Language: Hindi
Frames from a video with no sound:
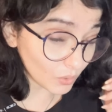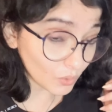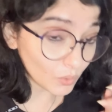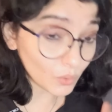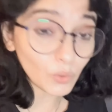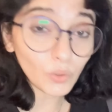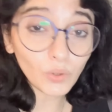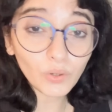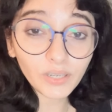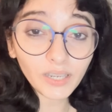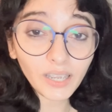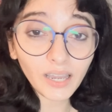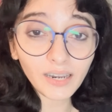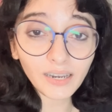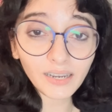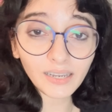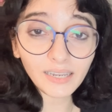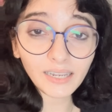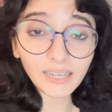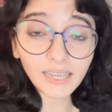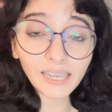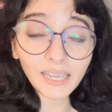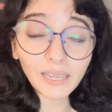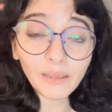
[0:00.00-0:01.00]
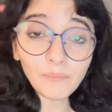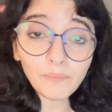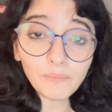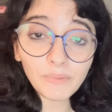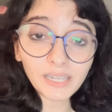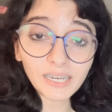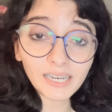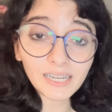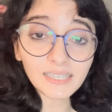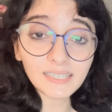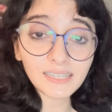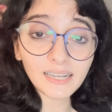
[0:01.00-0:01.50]
हो क्या रही है
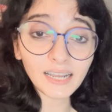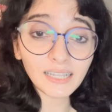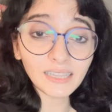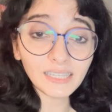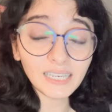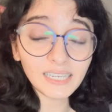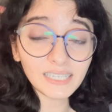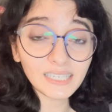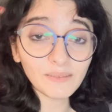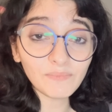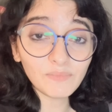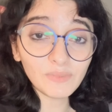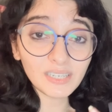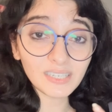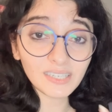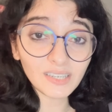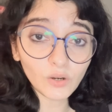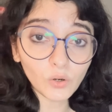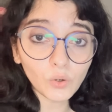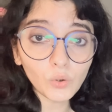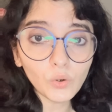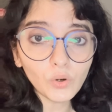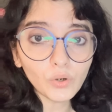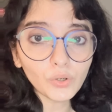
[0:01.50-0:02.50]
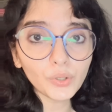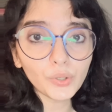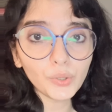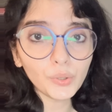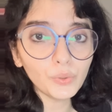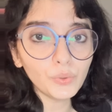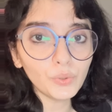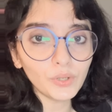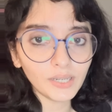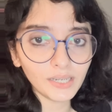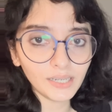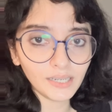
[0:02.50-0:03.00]
मेरे साथ ये सब चीज़ें हो
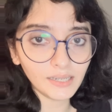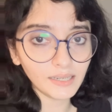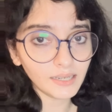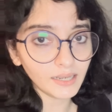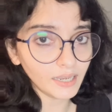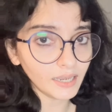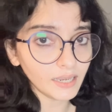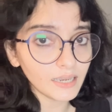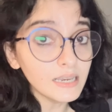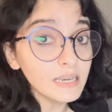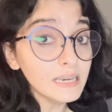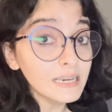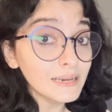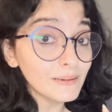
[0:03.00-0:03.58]
क्यों रही है